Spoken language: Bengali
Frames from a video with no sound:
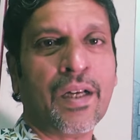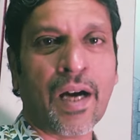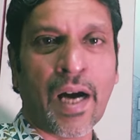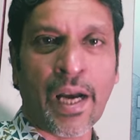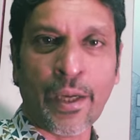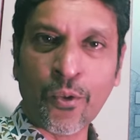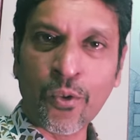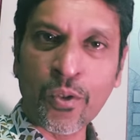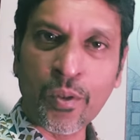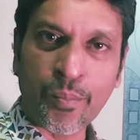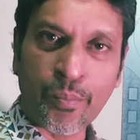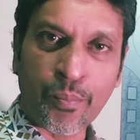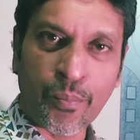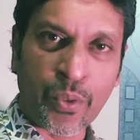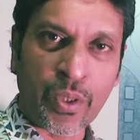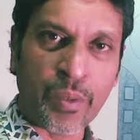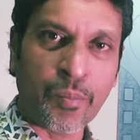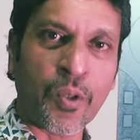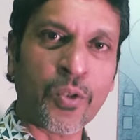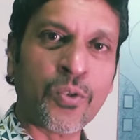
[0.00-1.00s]
গায়ক
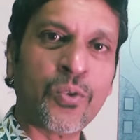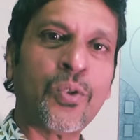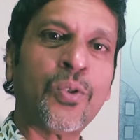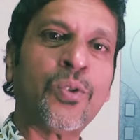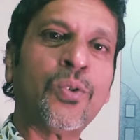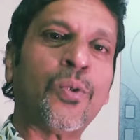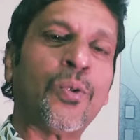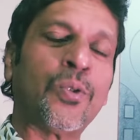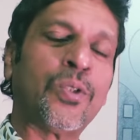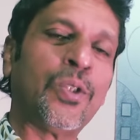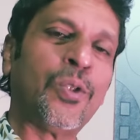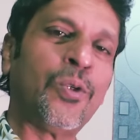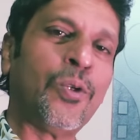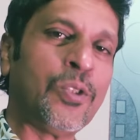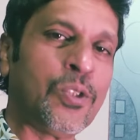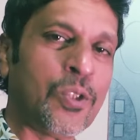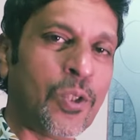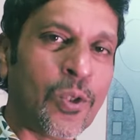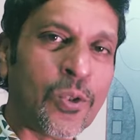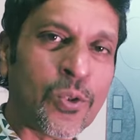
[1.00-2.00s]
পরিবর্তন করতে
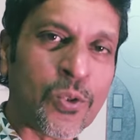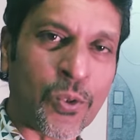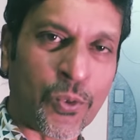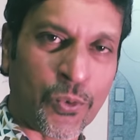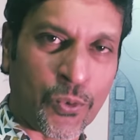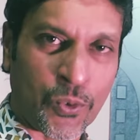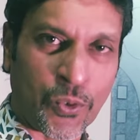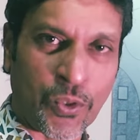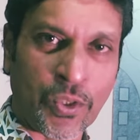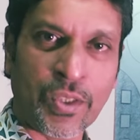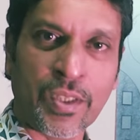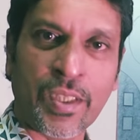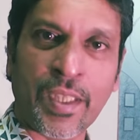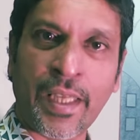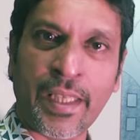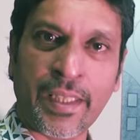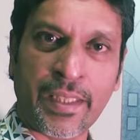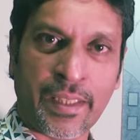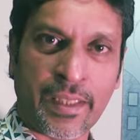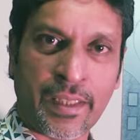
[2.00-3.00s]
হয়েছিল সত্যজিৎ
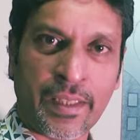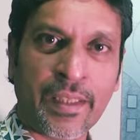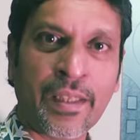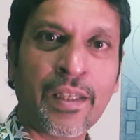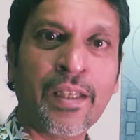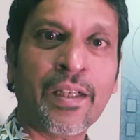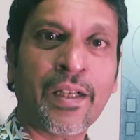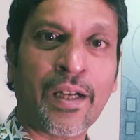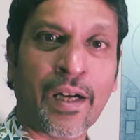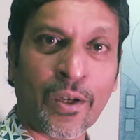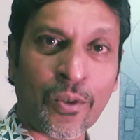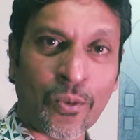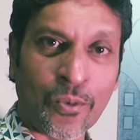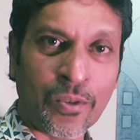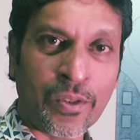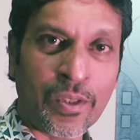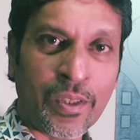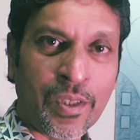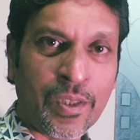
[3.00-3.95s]
রায়কে কারণ